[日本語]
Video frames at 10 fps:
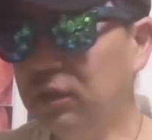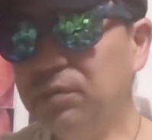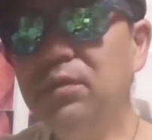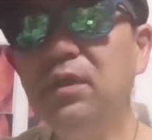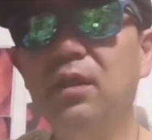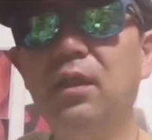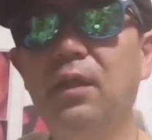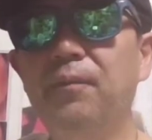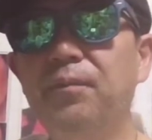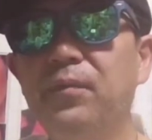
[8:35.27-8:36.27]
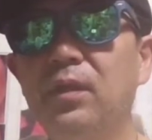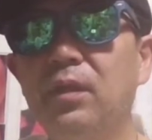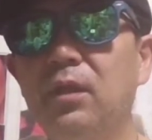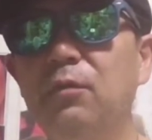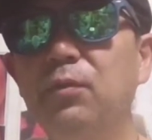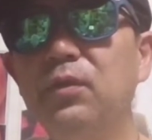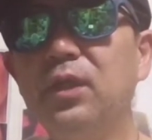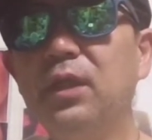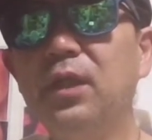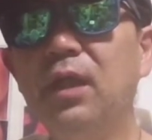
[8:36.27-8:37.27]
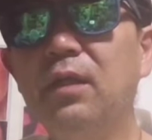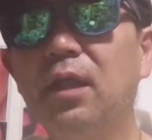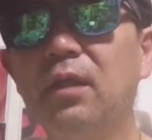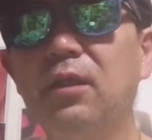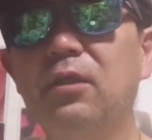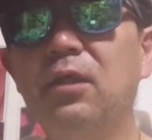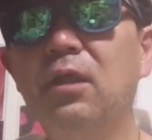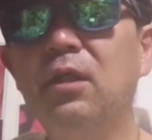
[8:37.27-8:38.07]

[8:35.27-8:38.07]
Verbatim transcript: 自分らで紐付けされたっていう